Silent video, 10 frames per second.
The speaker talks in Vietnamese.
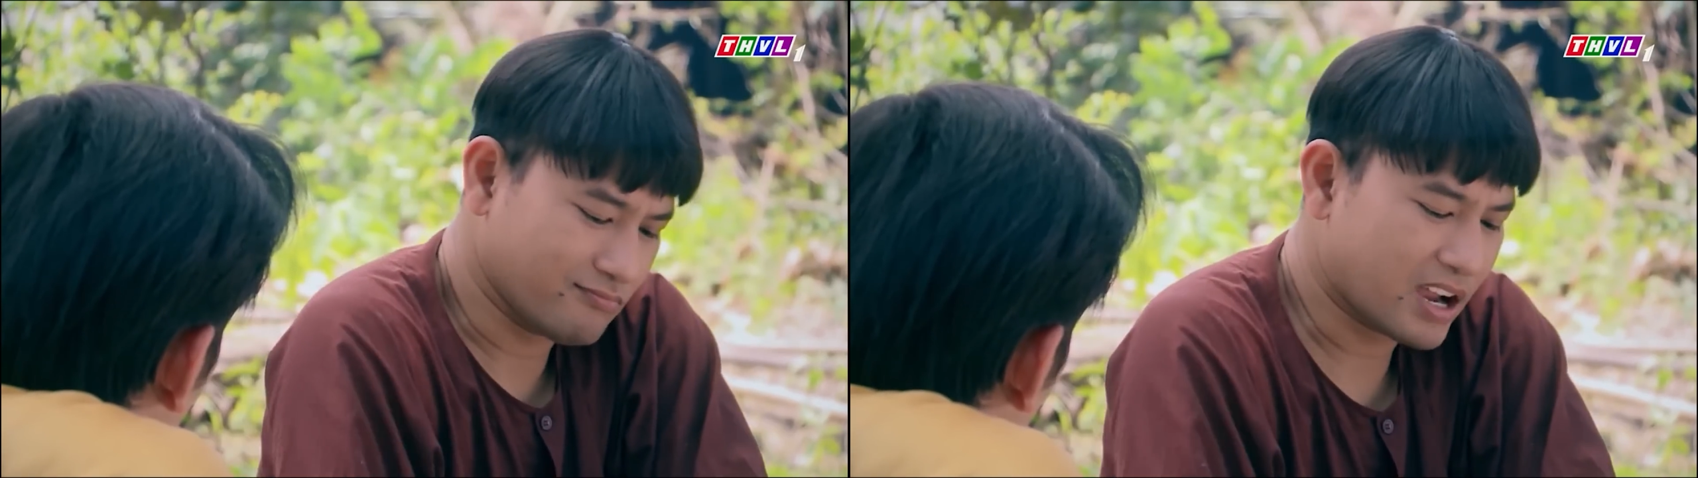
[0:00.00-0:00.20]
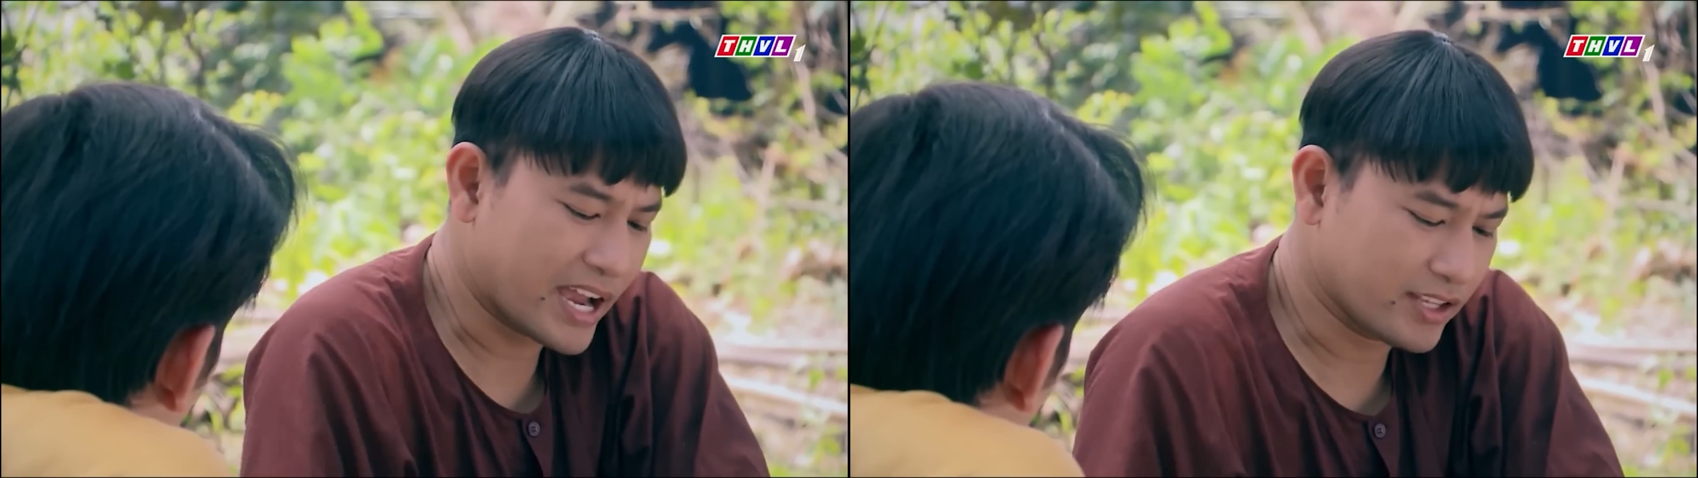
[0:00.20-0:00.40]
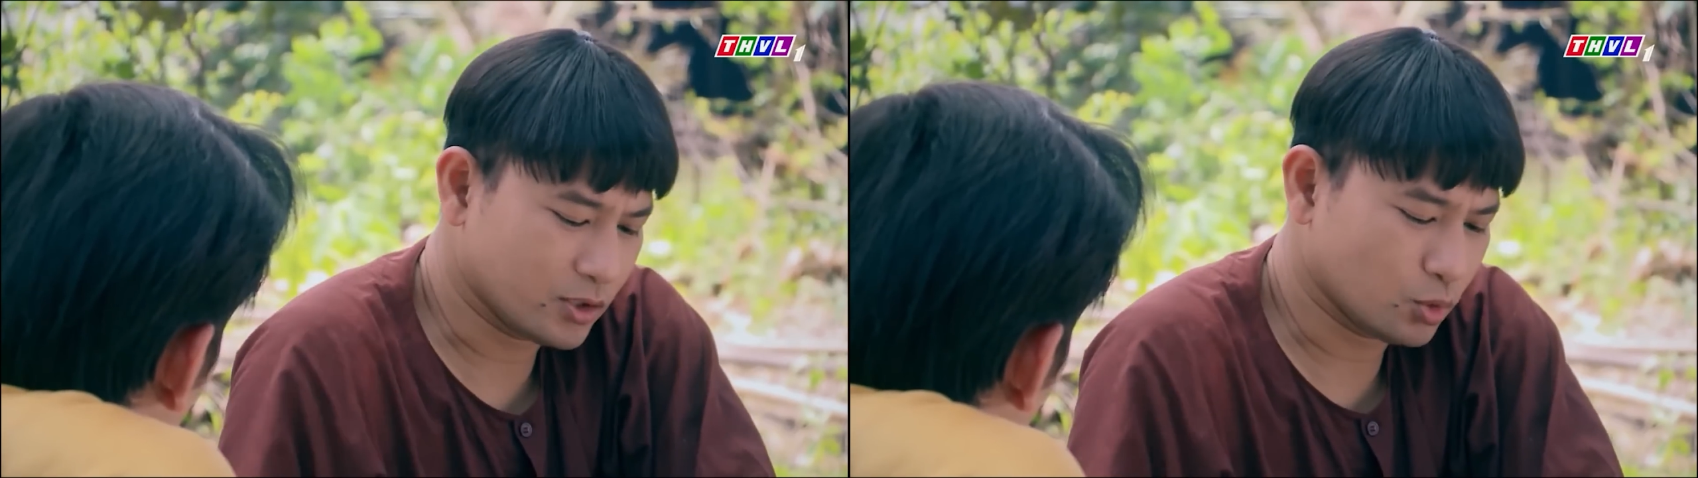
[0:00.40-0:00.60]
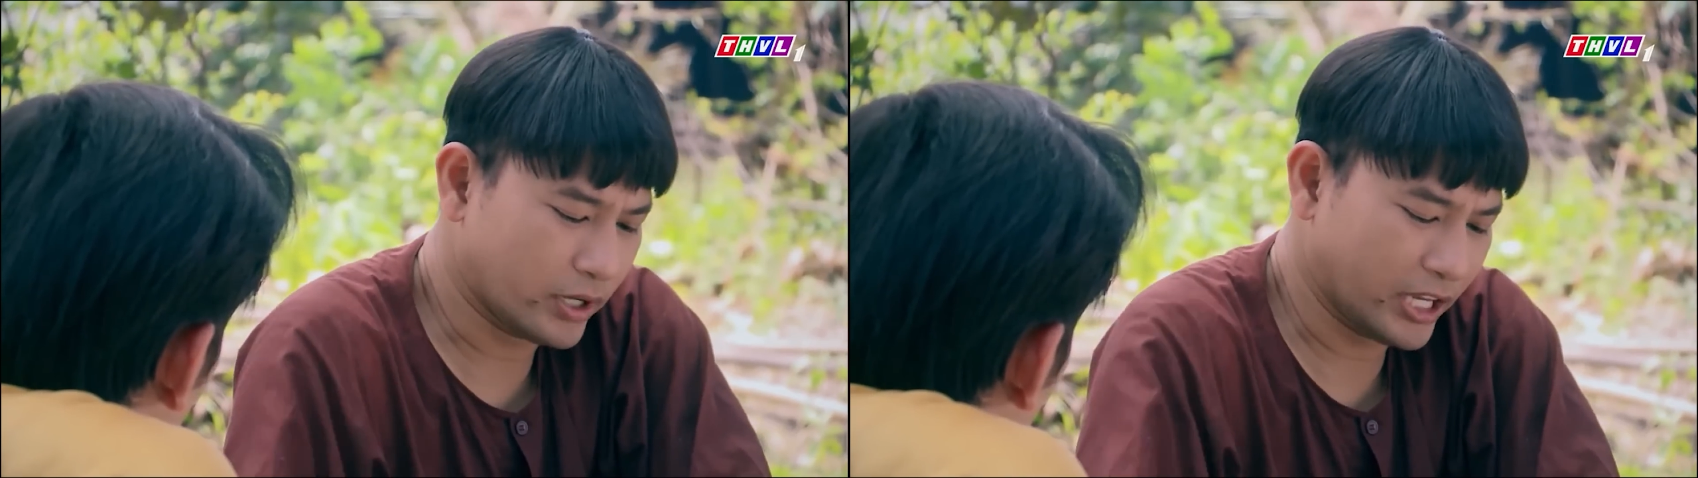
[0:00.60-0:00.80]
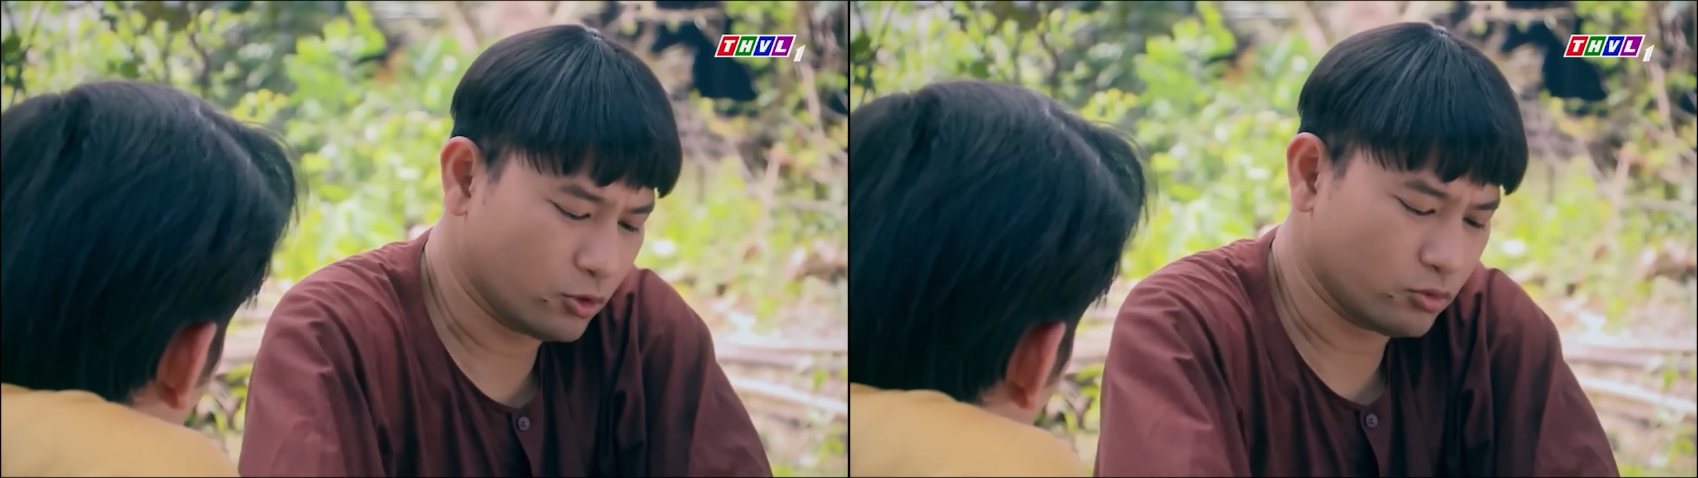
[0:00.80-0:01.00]
bác hai cho tôi
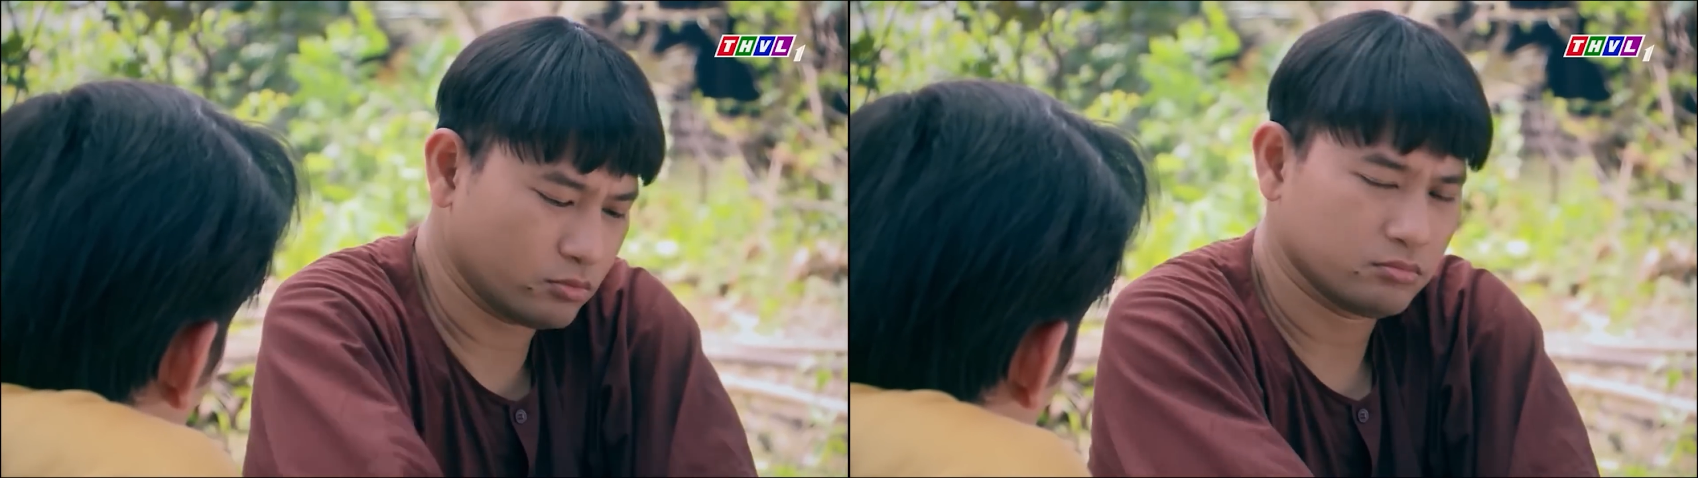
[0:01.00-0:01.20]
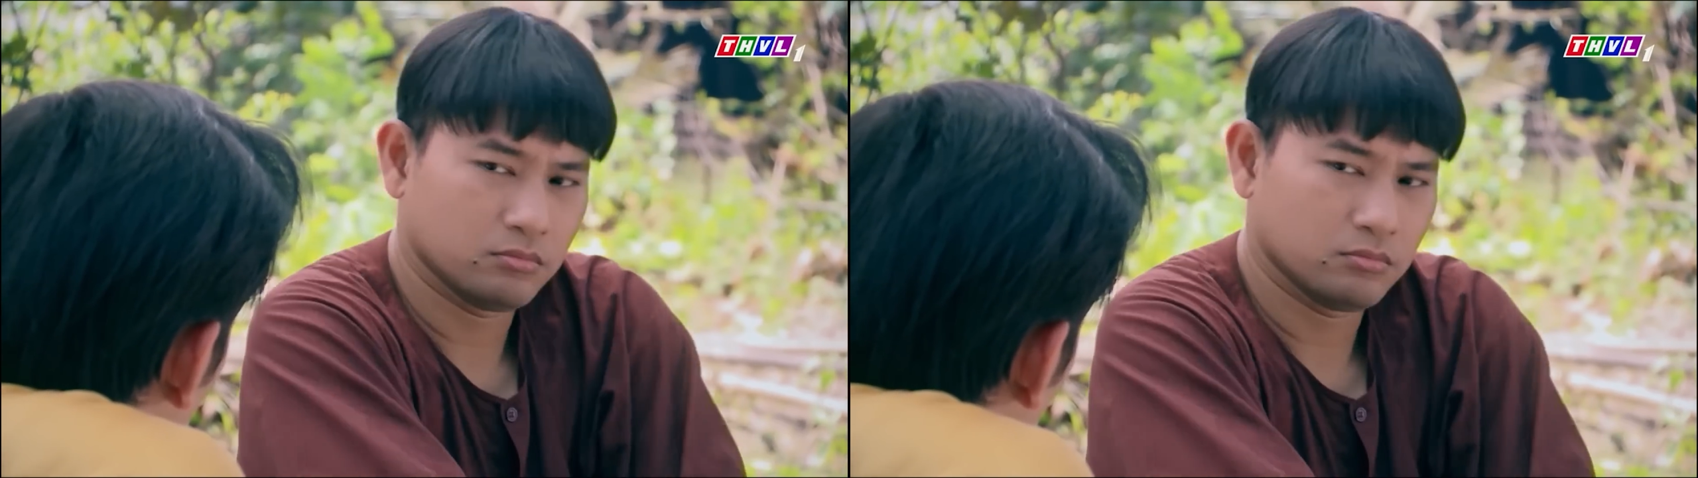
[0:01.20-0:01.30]
nghèo